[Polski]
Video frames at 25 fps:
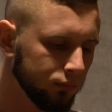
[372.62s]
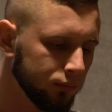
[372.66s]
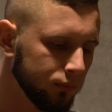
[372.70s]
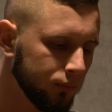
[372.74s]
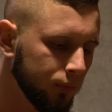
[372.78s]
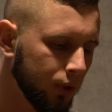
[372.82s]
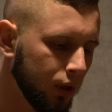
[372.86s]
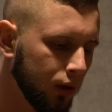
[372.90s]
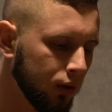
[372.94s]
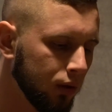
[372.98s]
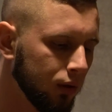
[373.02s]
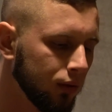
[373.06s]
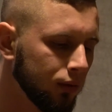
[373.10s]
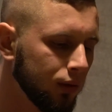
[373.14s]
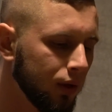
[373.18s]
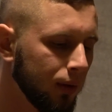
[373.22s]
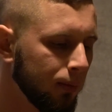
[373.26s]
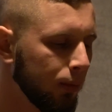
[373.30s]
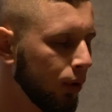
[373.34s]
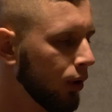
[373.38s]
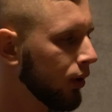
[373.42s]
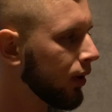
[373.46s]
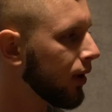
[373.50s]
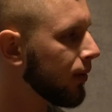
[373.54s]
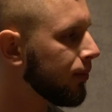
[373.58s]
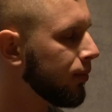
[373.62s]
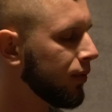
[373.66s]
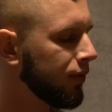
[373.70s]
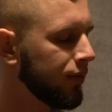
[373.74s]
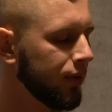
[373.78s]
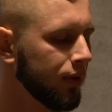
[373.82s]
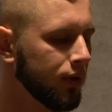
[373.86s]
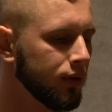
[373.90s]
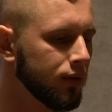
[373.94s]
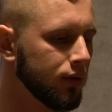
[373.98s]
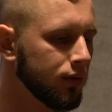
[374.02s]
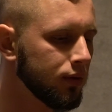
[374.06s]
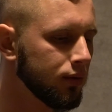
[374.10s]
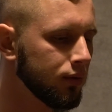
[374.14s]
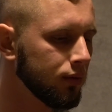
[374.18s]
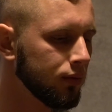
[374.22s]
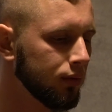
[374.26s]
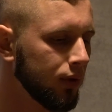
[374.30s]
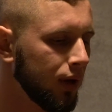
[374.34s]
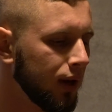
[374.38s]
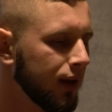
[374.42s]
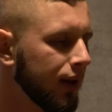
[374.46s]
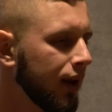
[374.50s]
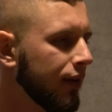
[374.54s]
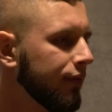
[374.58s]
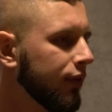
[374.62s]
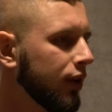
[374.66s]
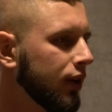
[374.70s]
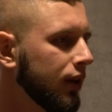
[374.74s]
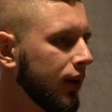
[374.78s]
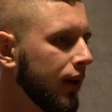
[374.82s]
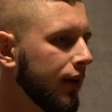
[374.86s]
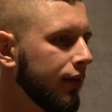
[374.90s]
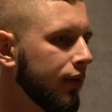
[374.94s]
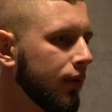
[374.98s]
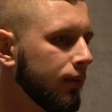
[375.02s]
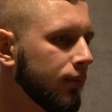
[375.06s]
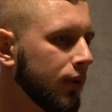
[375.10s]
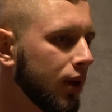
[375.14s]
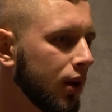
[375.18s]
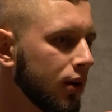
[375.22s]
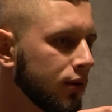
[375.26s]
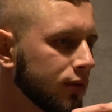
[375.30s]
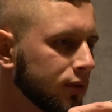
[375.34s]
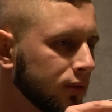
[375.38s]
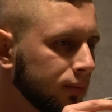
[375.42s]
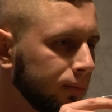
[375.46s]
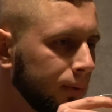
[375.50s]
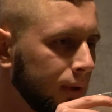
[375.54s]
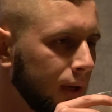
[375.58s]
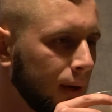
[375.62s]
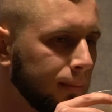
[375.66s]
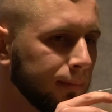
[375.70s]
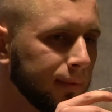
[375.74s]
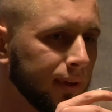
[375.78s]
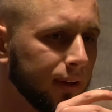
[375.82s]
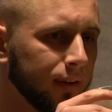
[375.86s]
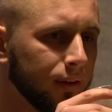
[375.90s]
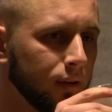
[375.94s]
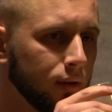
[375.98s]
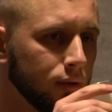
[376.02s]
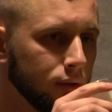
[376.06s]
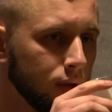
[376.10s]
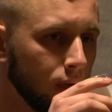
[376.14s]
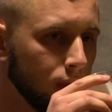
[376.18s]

No, nie mogę powiedzieć. Ja nawet nie wiem, nie rozkminiam takich